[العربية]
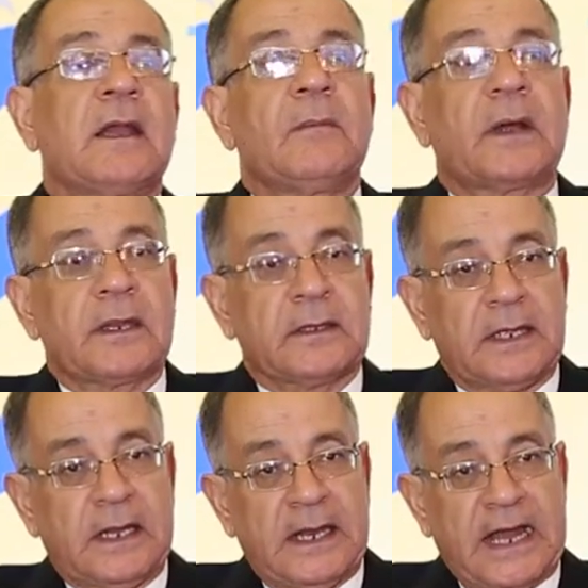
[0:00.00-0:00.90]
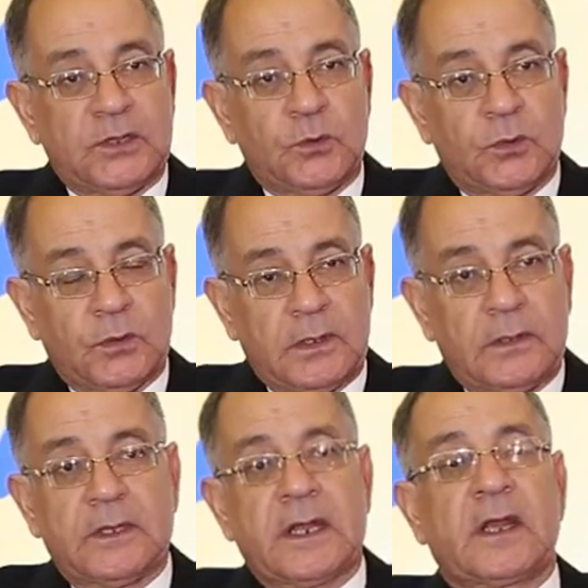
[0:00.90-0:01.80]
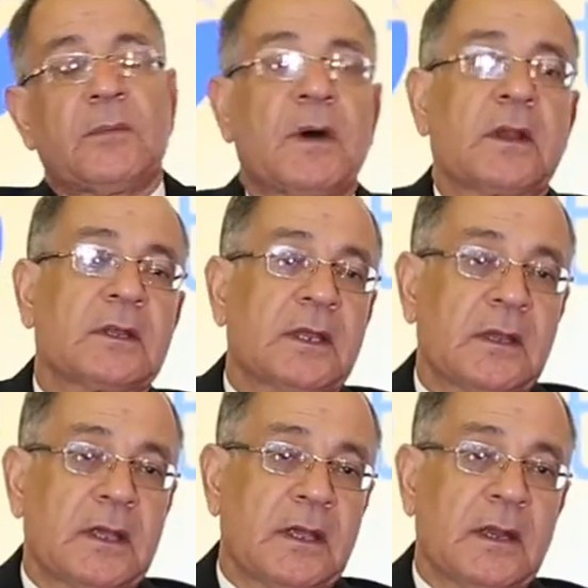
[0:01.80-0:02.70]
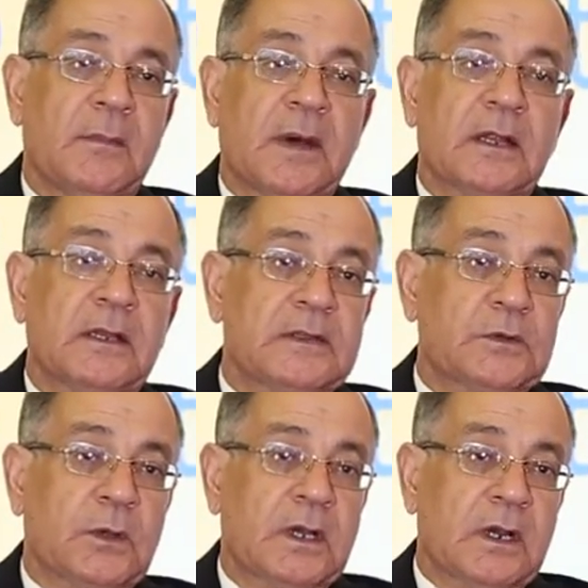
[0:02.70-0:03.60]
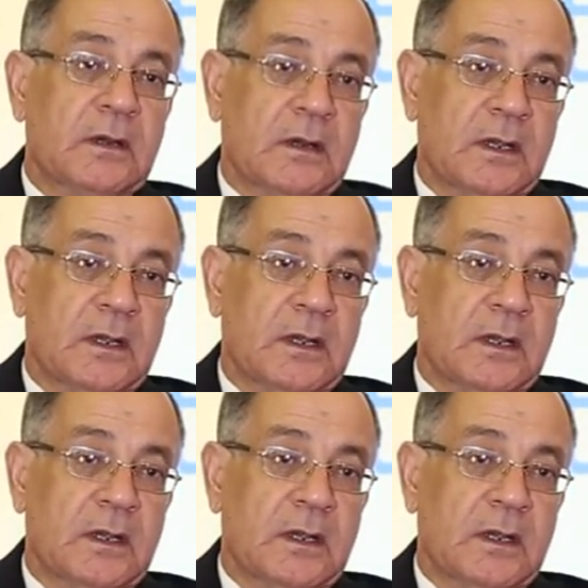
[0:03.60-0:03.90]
المريض اللي عنده آه، تاريخ مرضي آه، لمرض السكر